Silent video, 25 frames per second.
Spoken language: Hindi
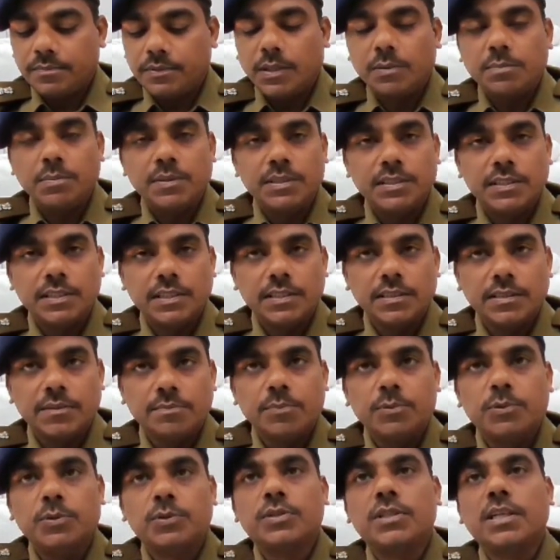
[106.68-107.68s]
सभी से
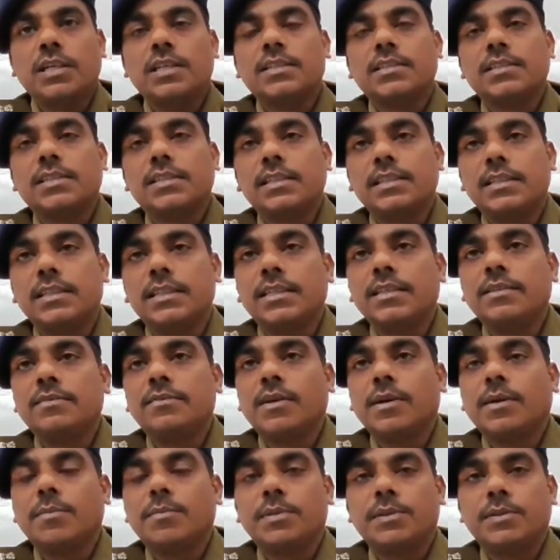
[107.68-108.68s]
पूछताछ की गई
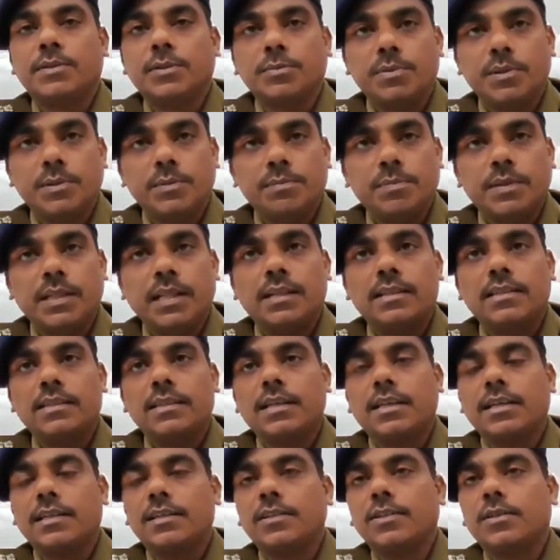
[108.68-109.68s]
वहां पे जो भी
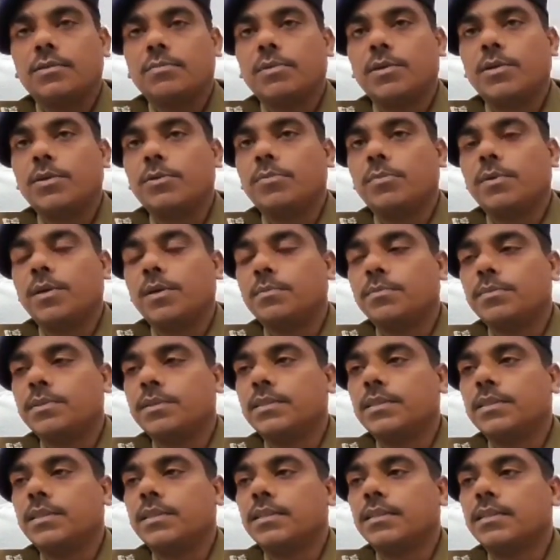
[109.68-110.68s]
पदाधिकारी और बल
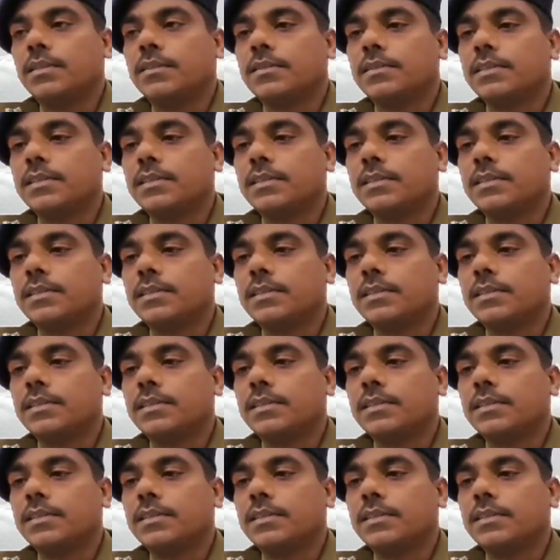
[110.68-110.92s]
उपलब्ध थे